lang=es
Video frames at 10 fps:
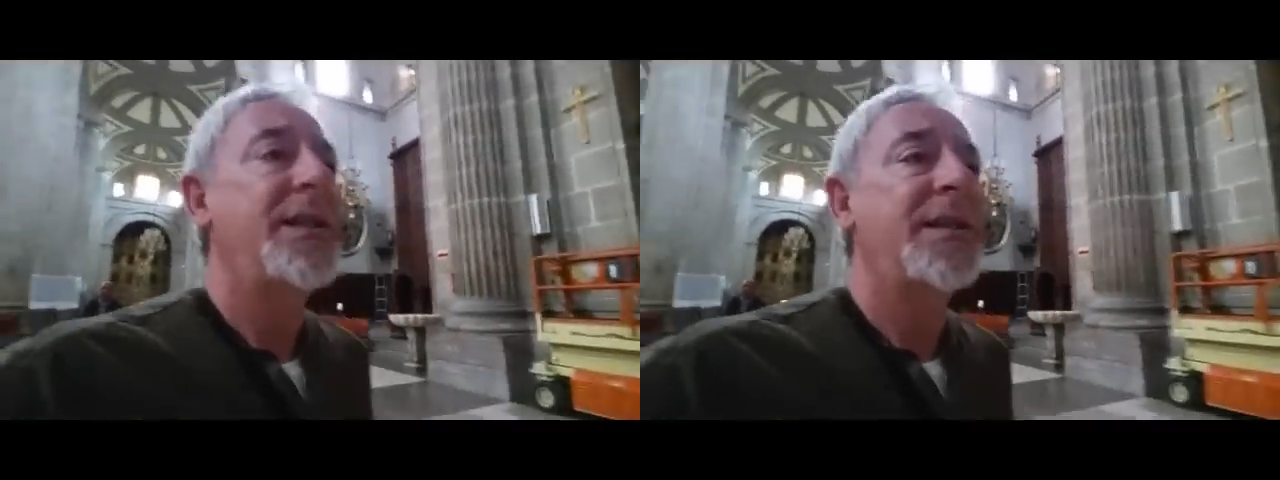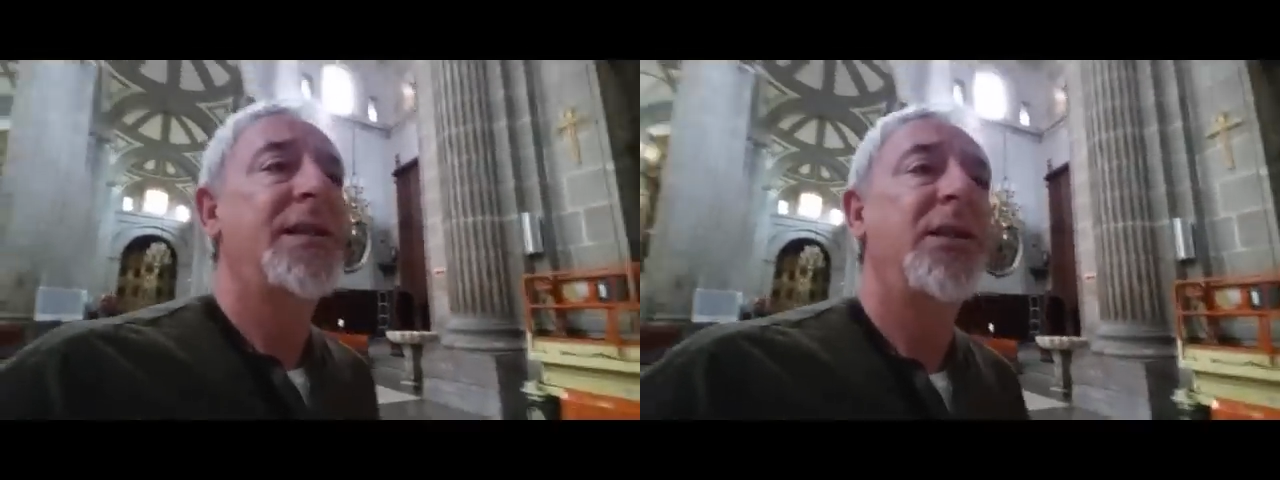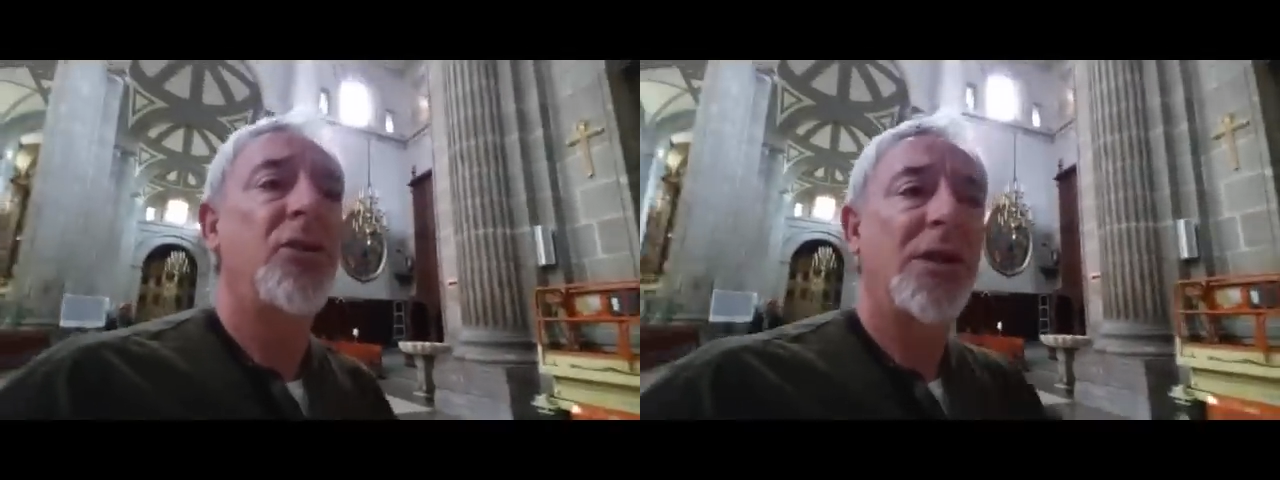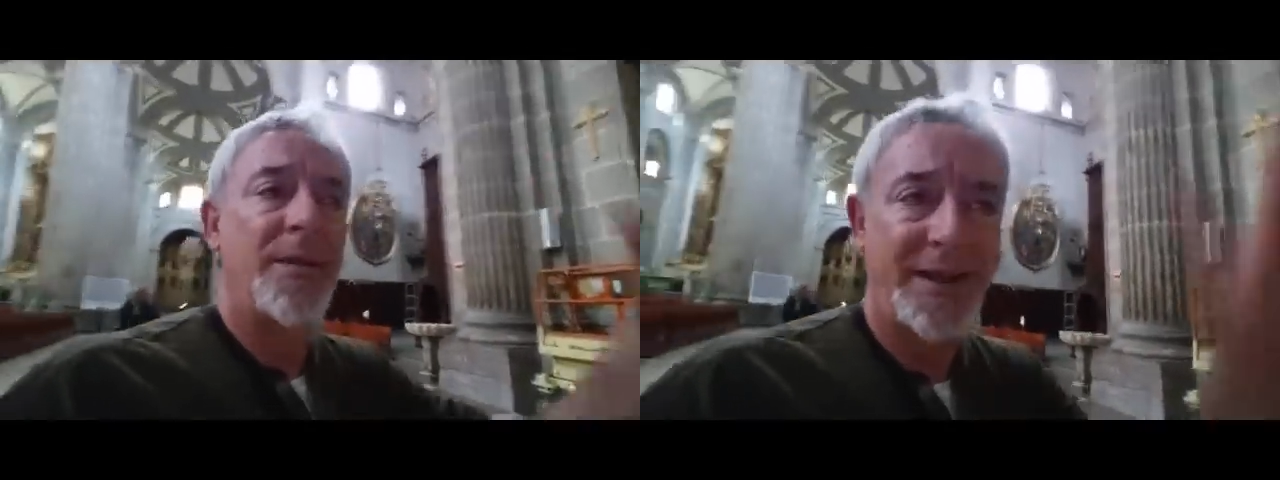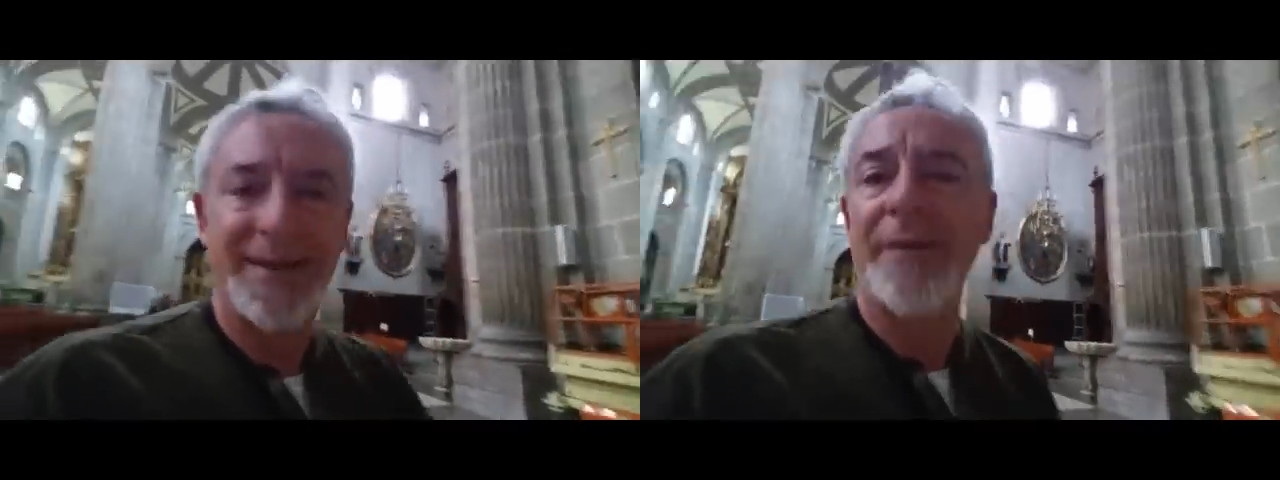Este sitio
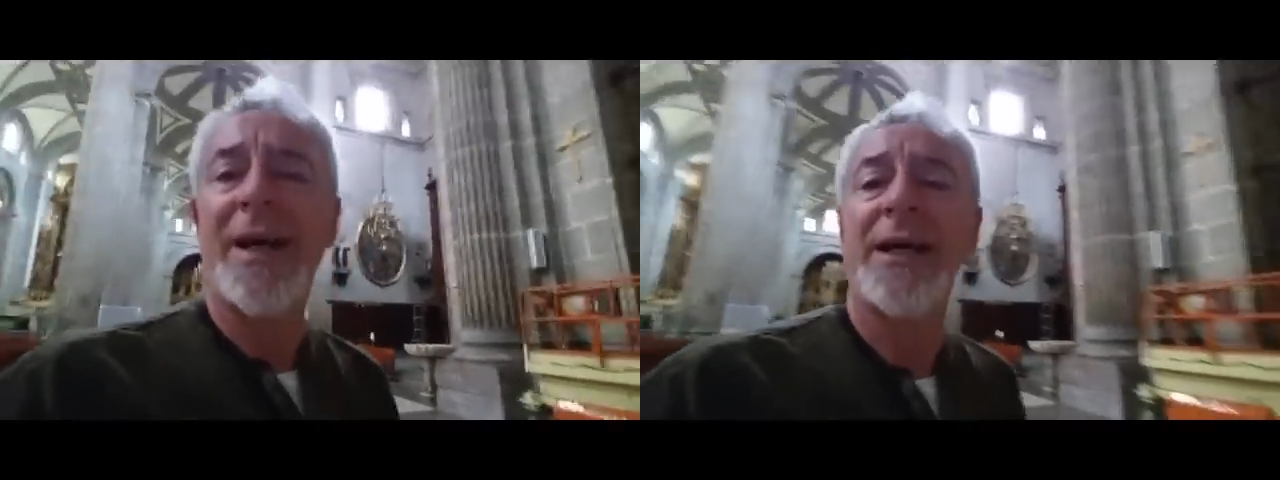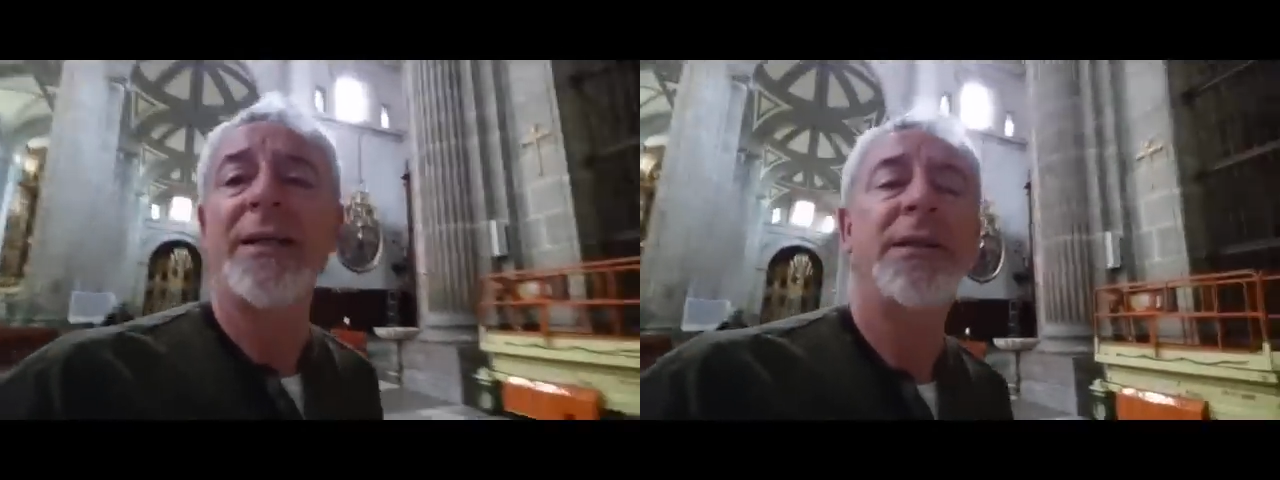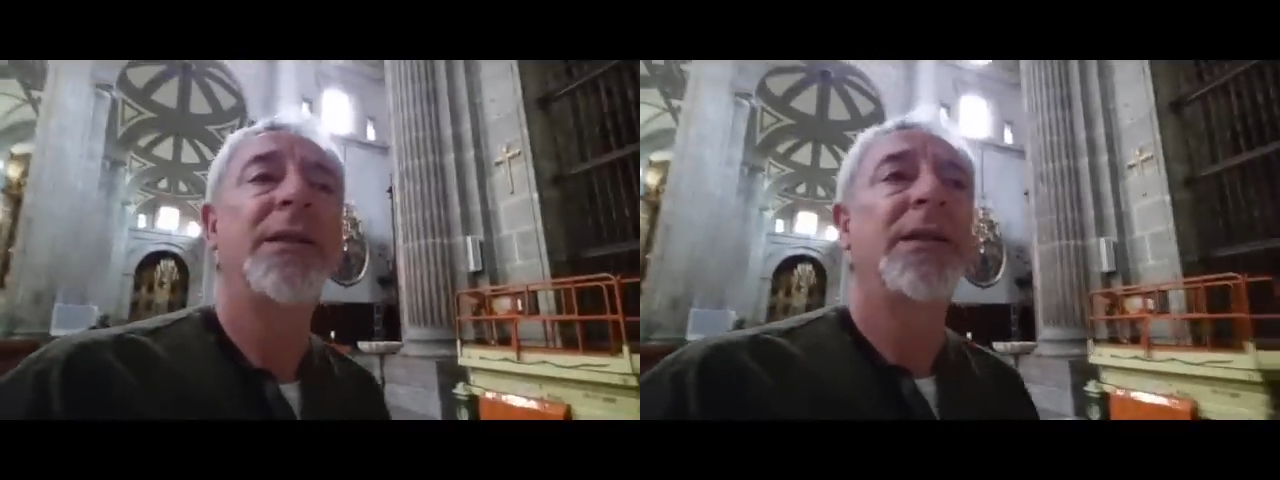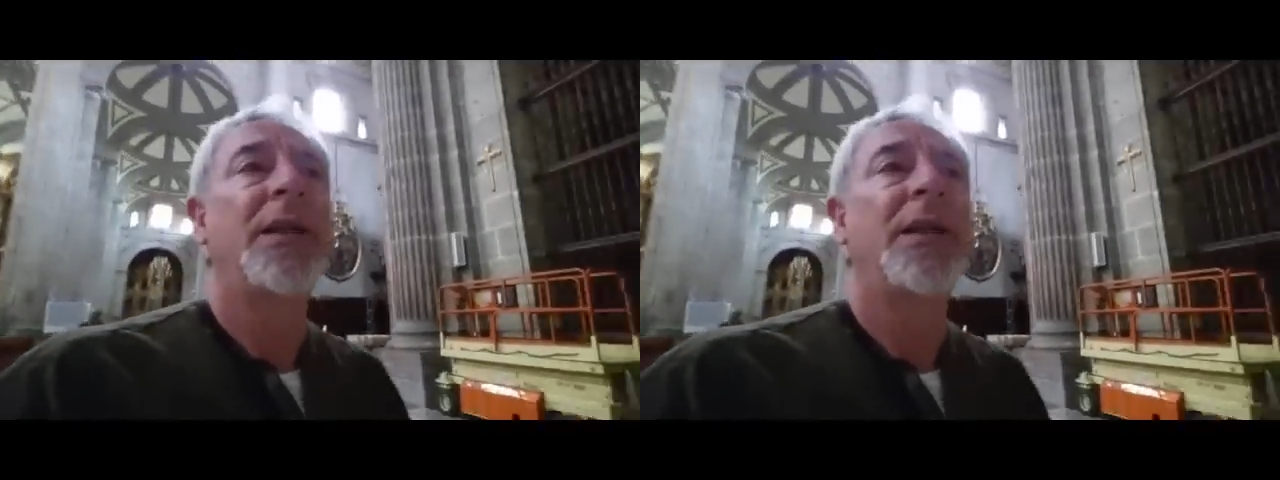realmente te baja,